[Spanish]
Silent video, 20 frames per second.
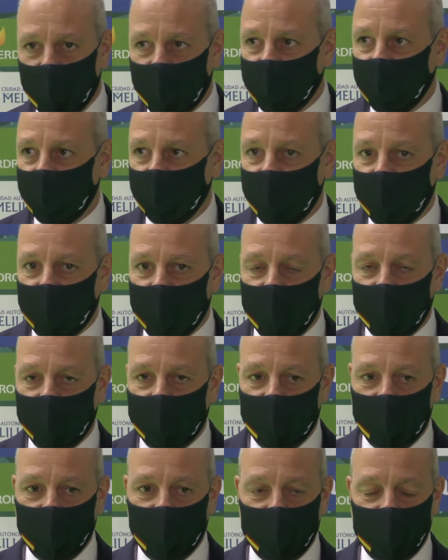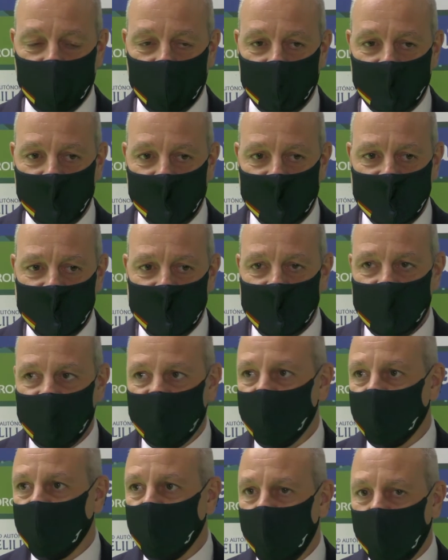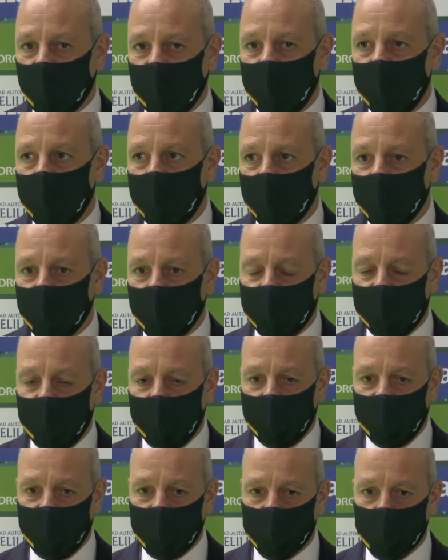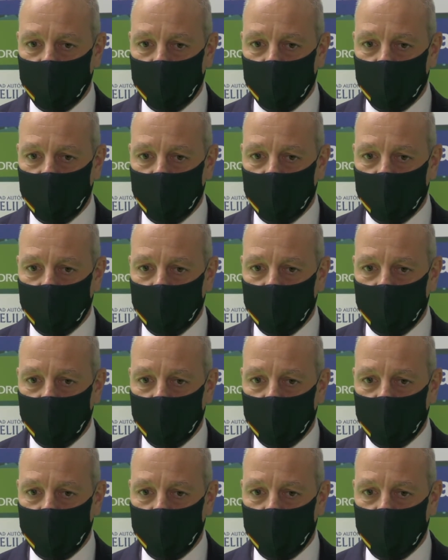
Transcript: lo que se está realizando y sobre todo por haber podido celebrar una